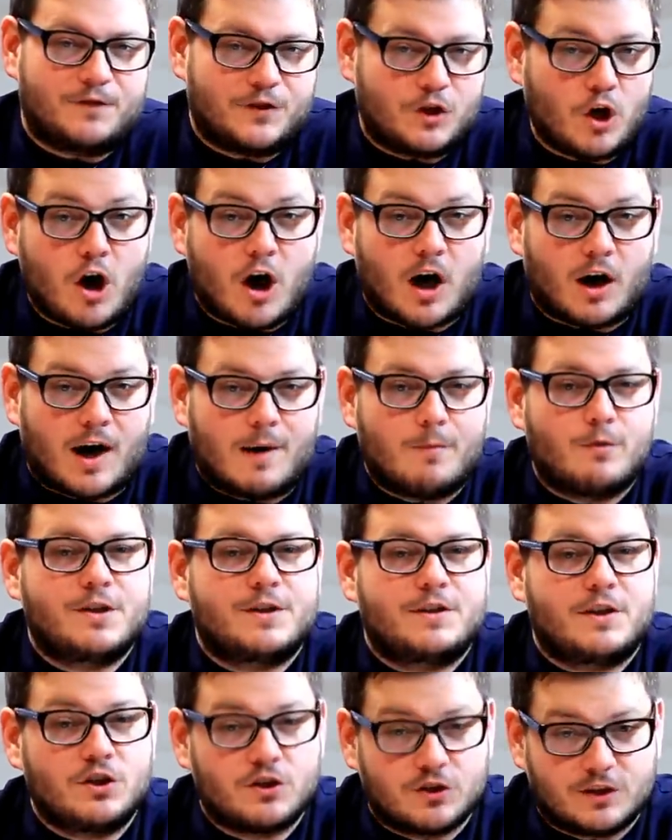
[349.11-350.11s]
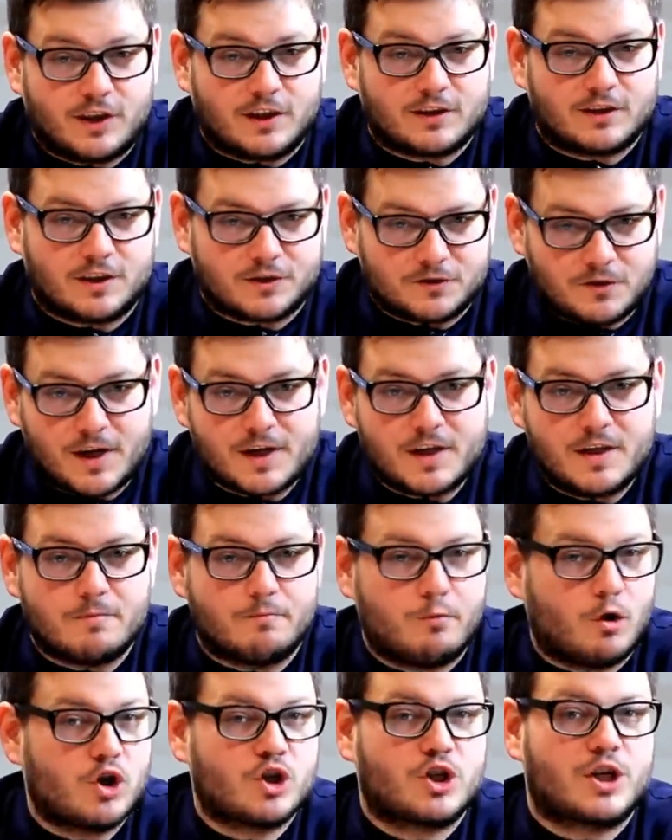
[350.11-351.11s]
Все, коммунистических названий
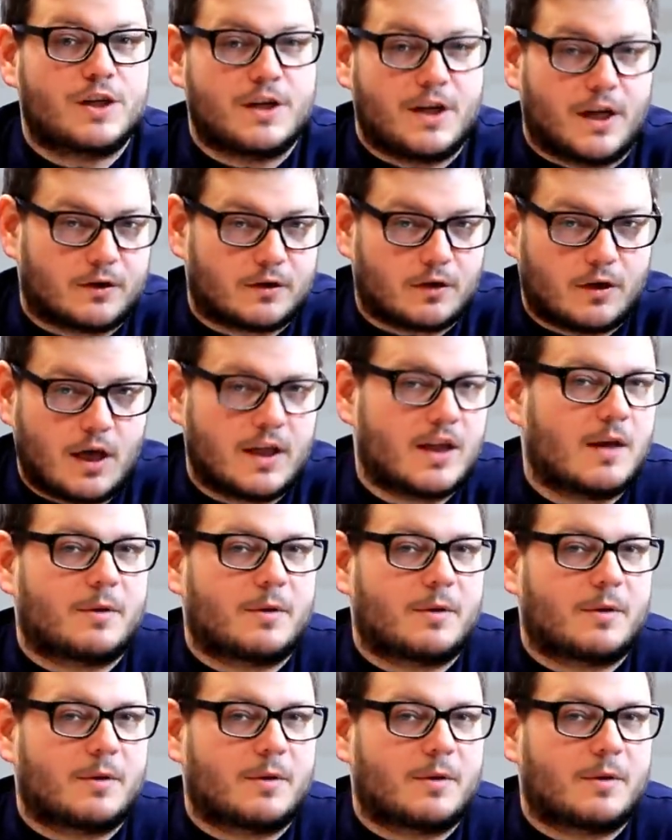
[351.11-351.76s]
больше нет. Это